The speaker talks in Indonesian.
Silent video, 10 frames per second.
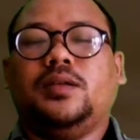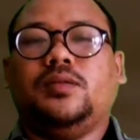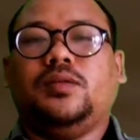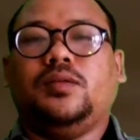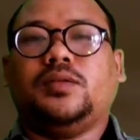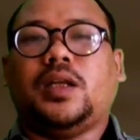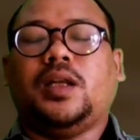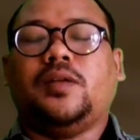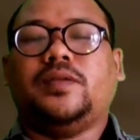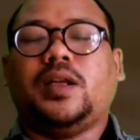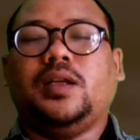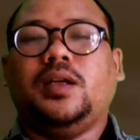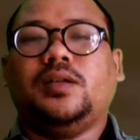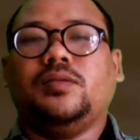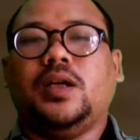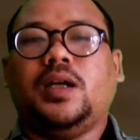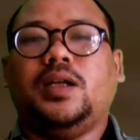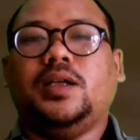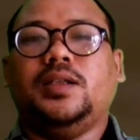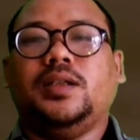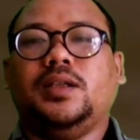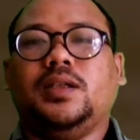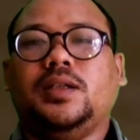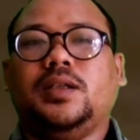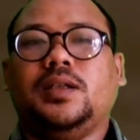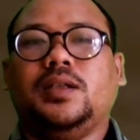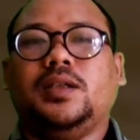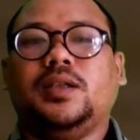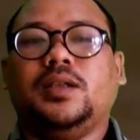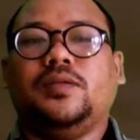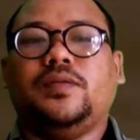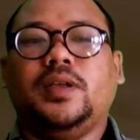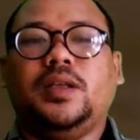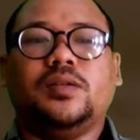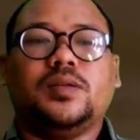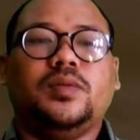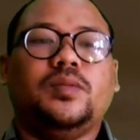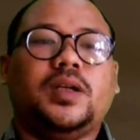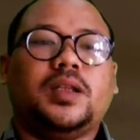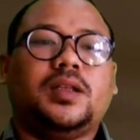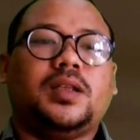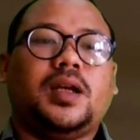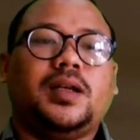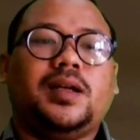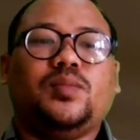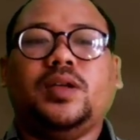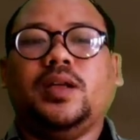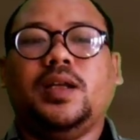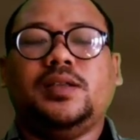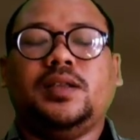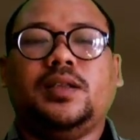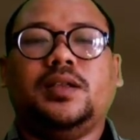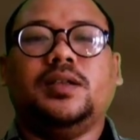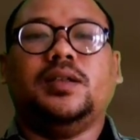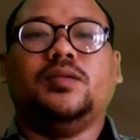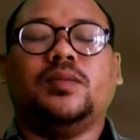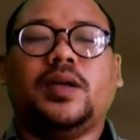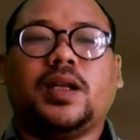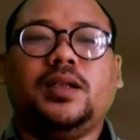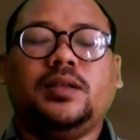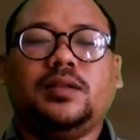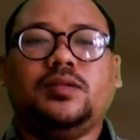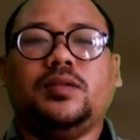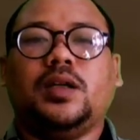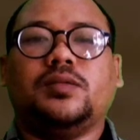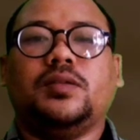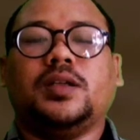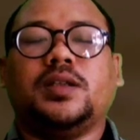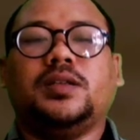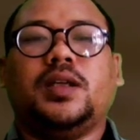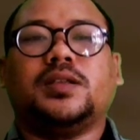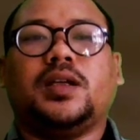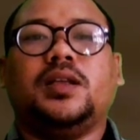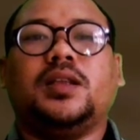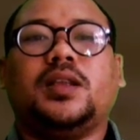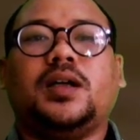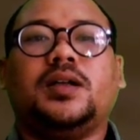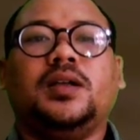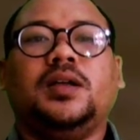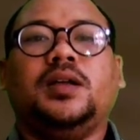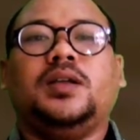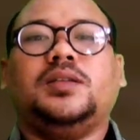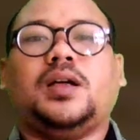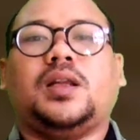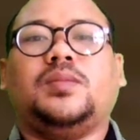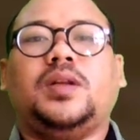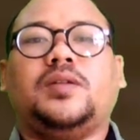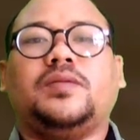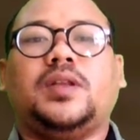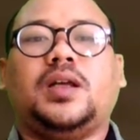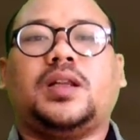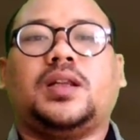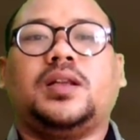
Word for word: Untuk cara daftarnya sudah ada di video sebelumnya tentang yang mendelay cite itu kemarin juga sudah saya jelaskan tentang cara mendaftar